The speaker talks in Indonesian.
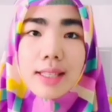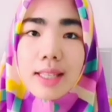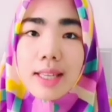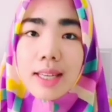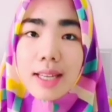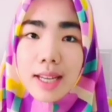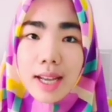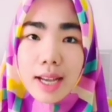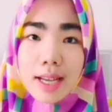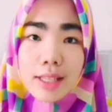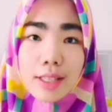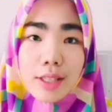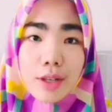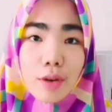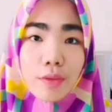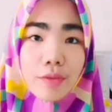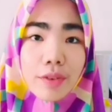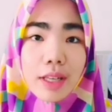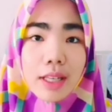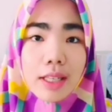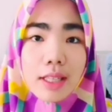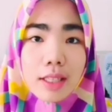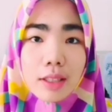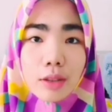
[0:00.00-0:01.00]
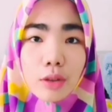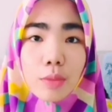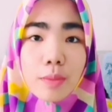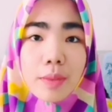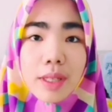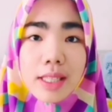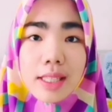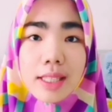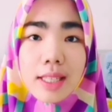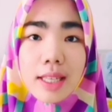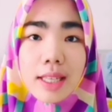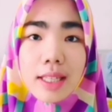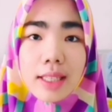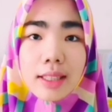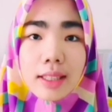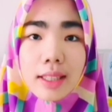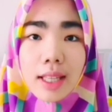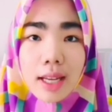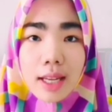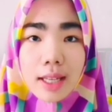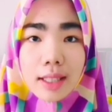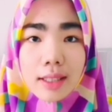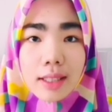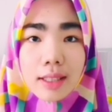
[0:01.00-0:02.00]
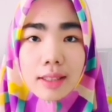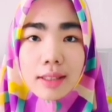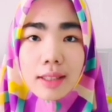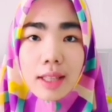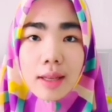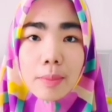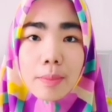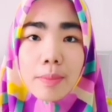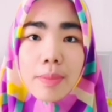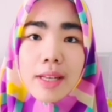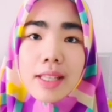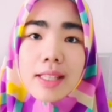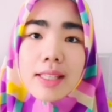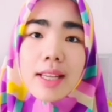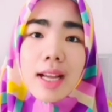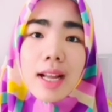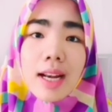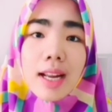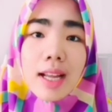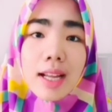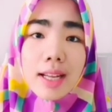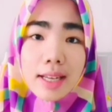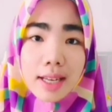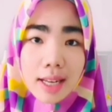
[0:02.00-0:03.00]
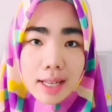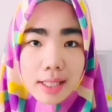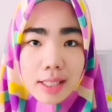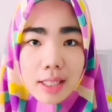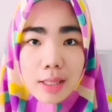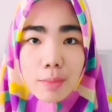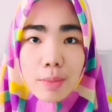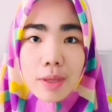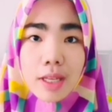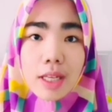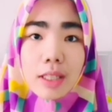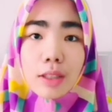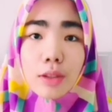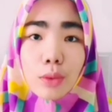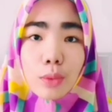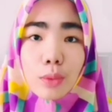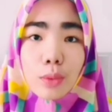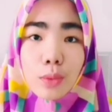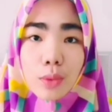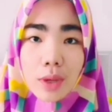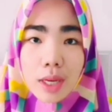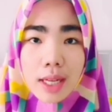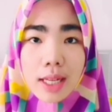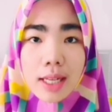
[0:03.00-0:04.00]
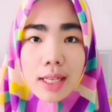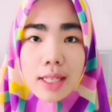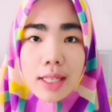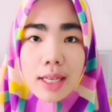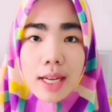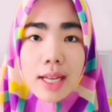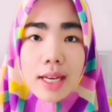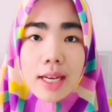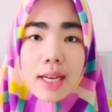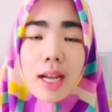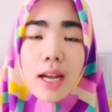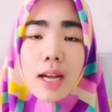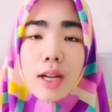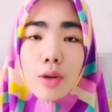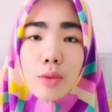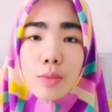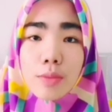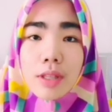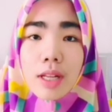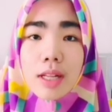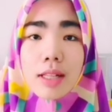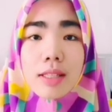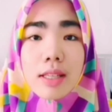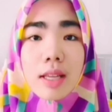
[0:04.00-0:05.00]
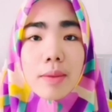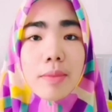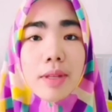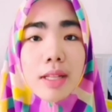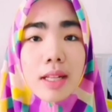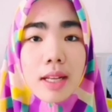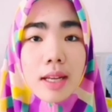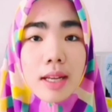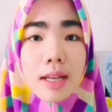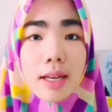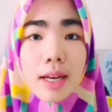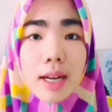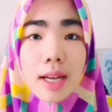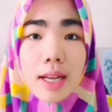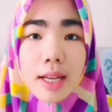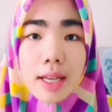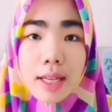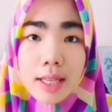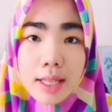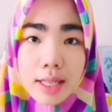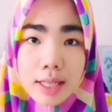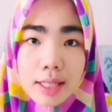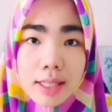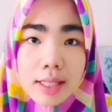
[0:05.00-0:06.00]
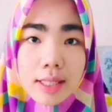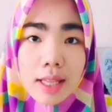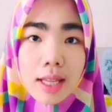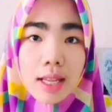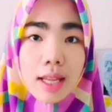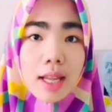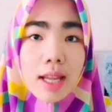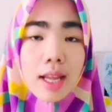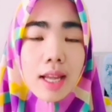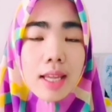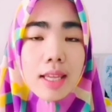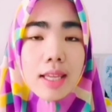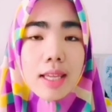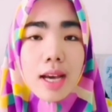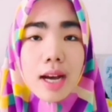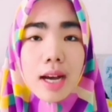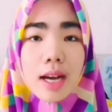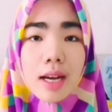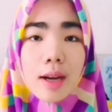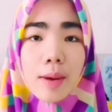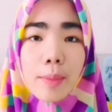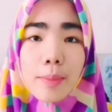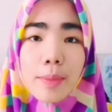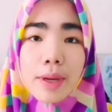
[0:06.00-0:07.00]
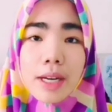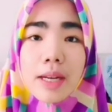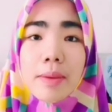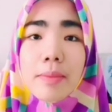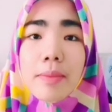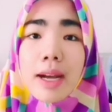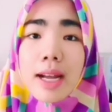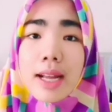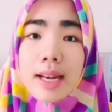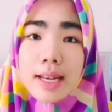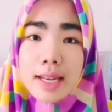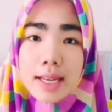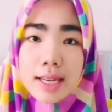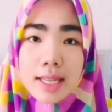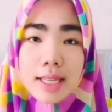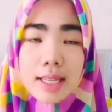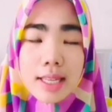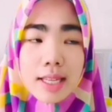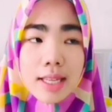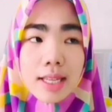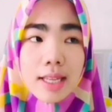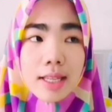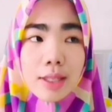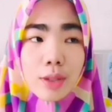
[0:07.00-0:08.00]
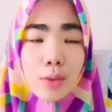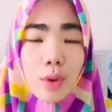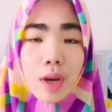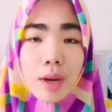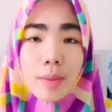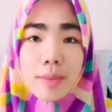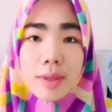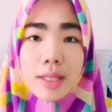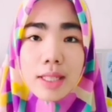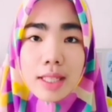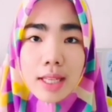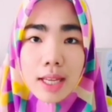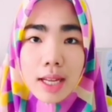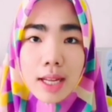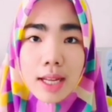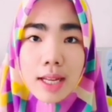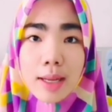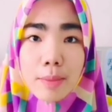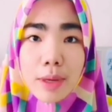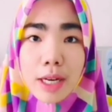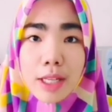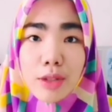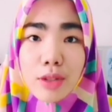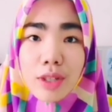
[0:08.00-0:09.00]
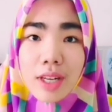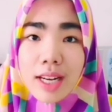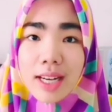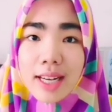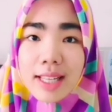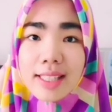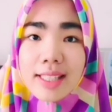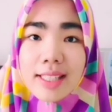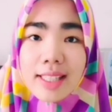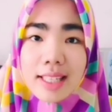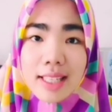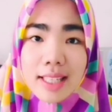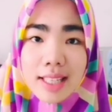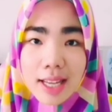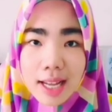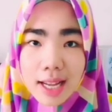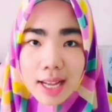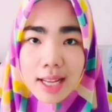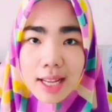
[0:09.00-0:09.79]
Jadi guys, novel ini tuh bercerita tentang perjalanan spiritual dari Hanum Salsabila Rais yang menemani suaminya melanjutkan S3